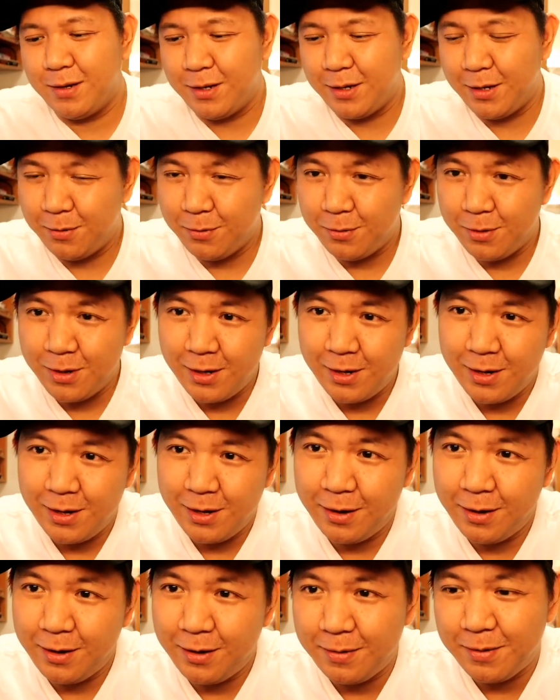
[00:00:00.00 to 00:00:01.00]
Hindi ko
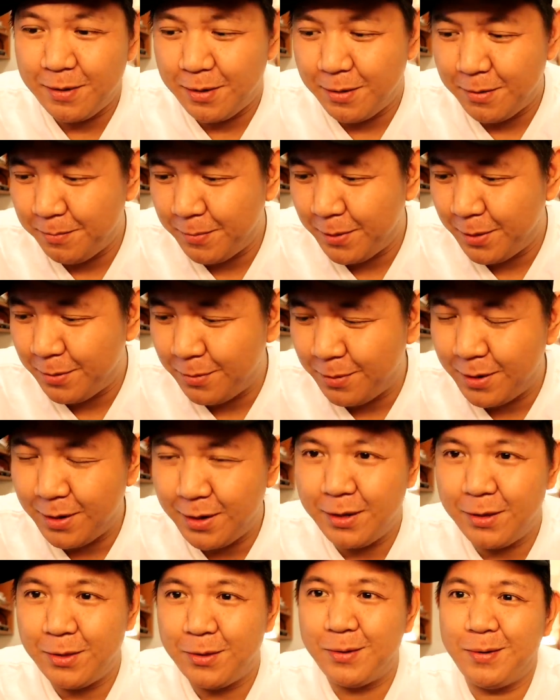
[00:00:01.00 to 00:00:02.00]
akalaing uh, ah, merong
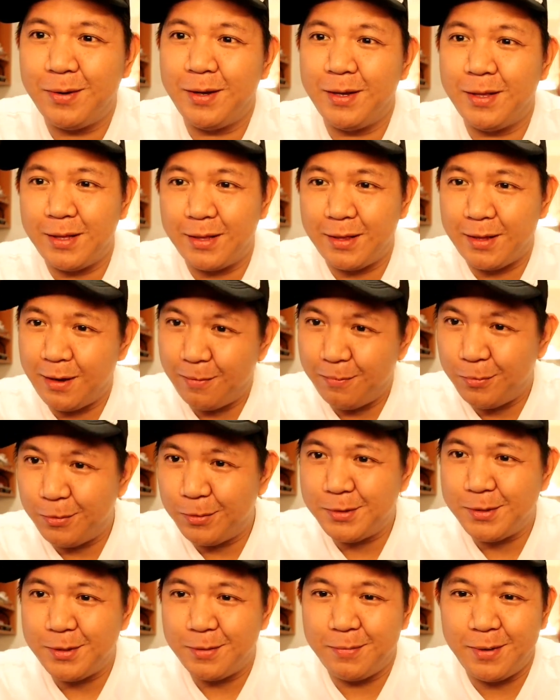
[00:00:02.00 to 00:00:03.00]
ganitong
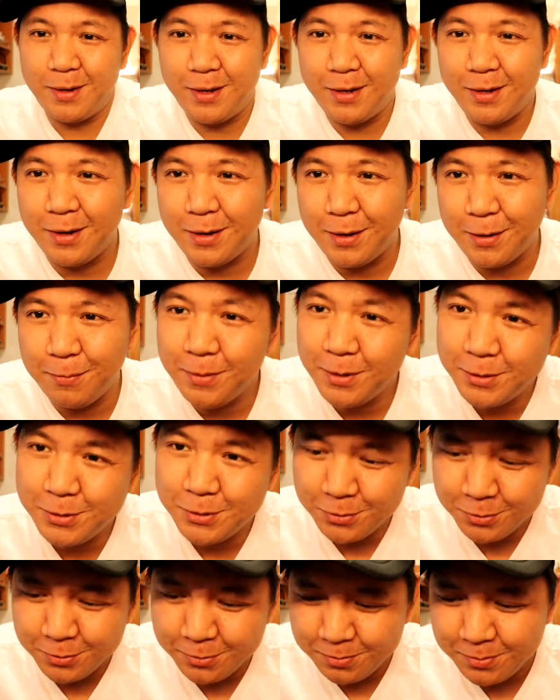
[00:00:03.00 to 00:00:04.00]
itatapon sa my
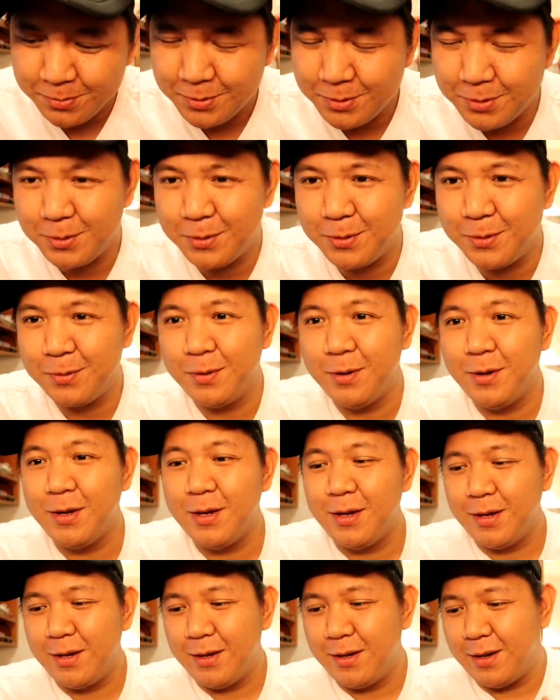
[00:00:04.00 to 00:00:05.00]
garbage room. So,
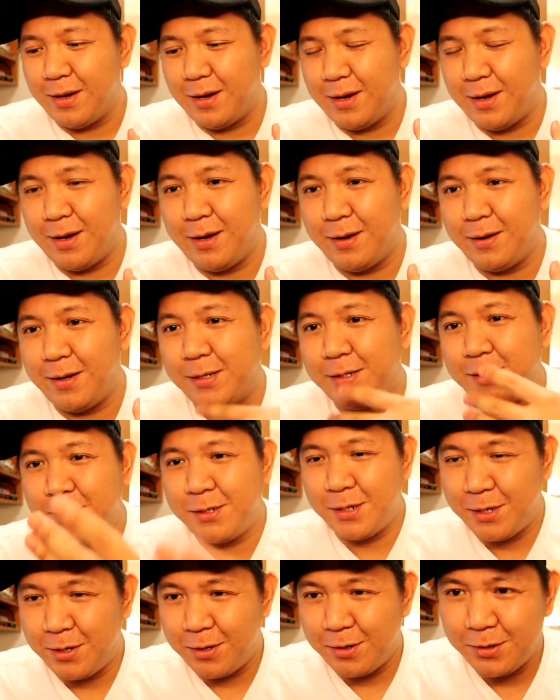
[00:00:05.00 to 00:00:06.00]
uh,
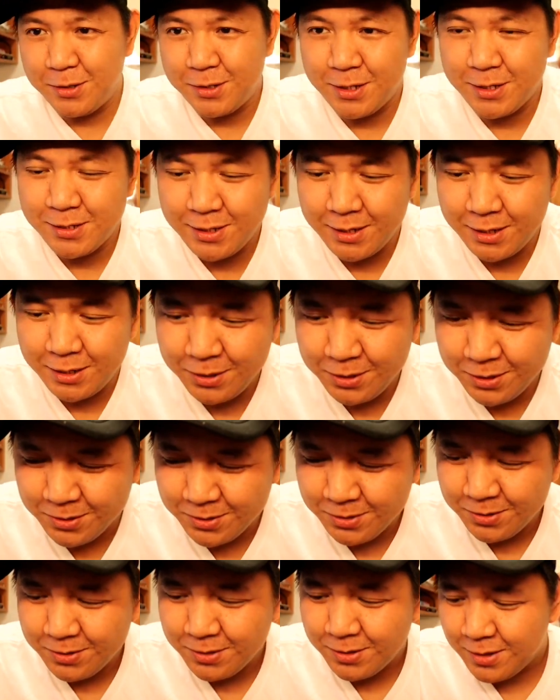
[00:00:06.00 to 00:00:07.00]
i-share ko siya sa
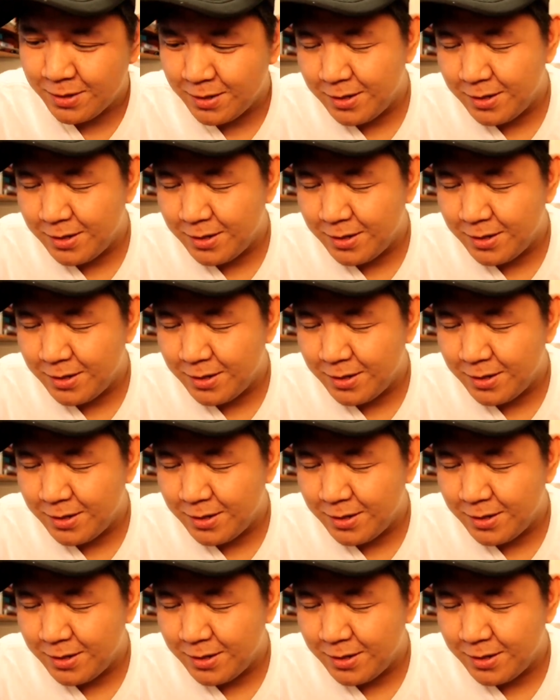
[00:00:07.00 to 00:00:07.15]
inyo.